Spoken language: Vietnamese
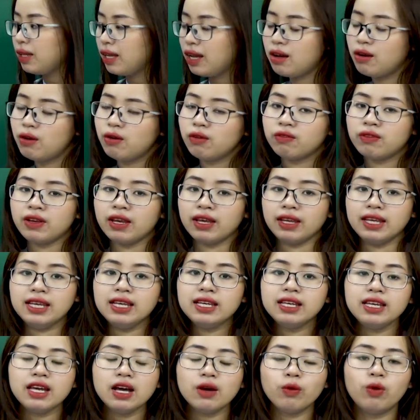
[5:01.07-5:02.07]
theo về ý
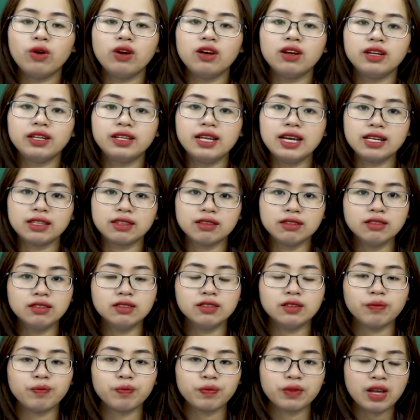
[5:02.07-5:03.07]
nghĩa của lời đề
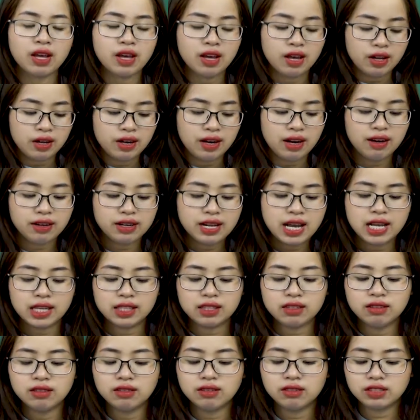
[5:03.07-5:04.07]
từ. Lời đề
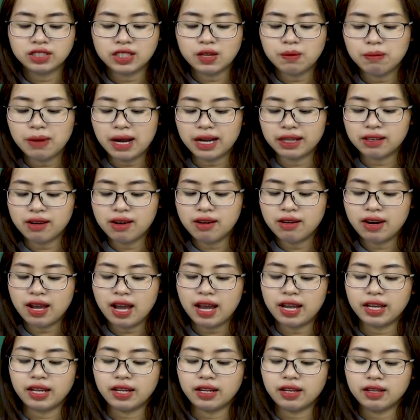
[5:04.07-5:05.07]
từ trong bài thơ
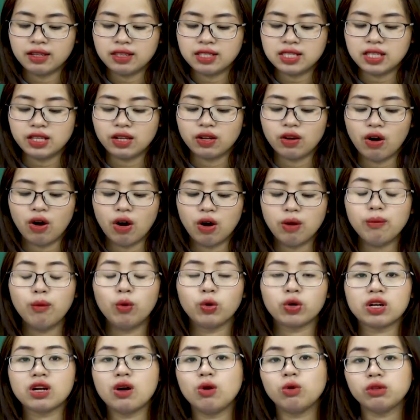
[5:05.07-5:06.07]
này chỉ có
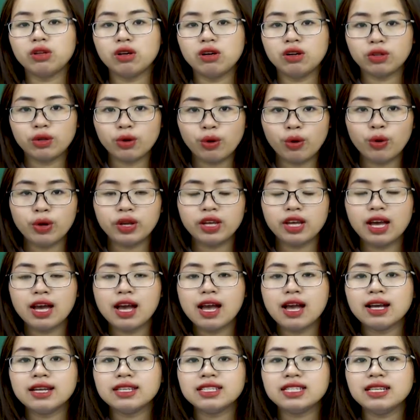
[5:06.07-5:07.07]
một câu thơ thôi:
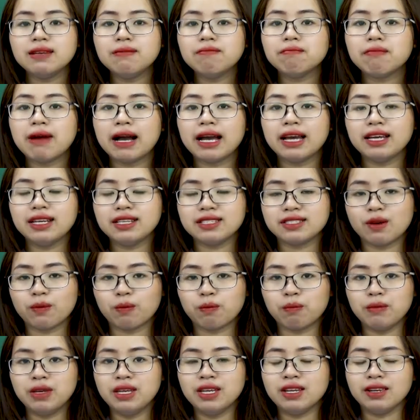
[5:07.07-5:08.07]
chim bay dọc
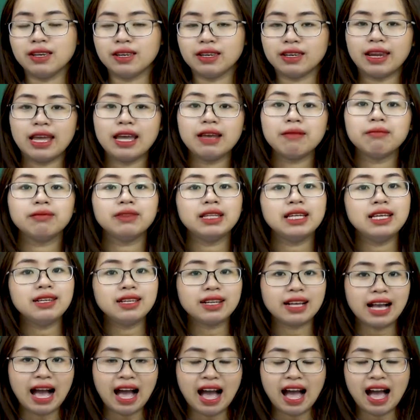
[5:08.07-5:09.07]
biển đem
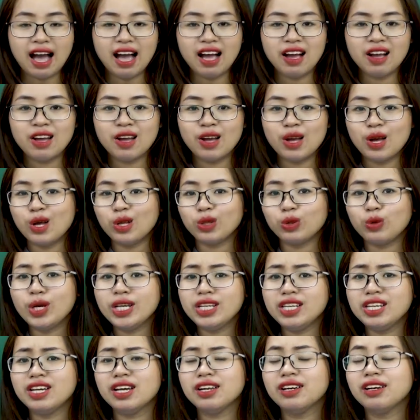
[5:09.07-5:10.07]
tin cá. Tuy
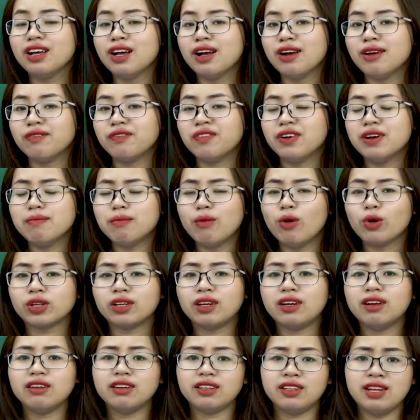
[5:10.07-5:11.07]
nhiên với một
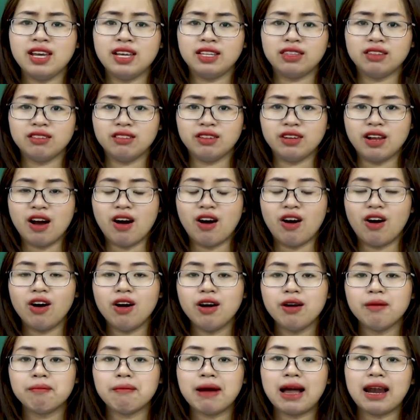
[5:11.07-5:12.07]
lời đề từ
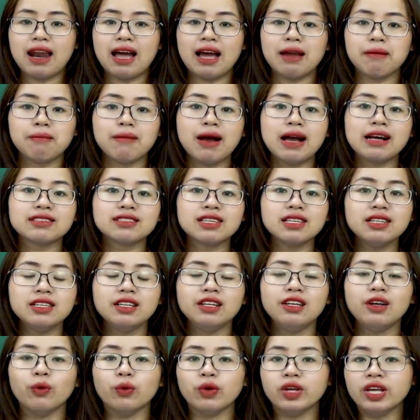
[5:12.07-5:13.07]
đó mà lại mang rất
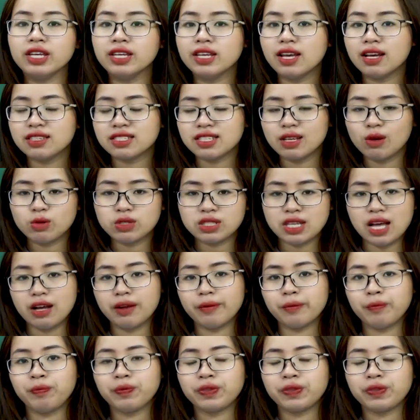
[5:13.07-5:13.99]
nhiều ý nghĩa sâu sắc.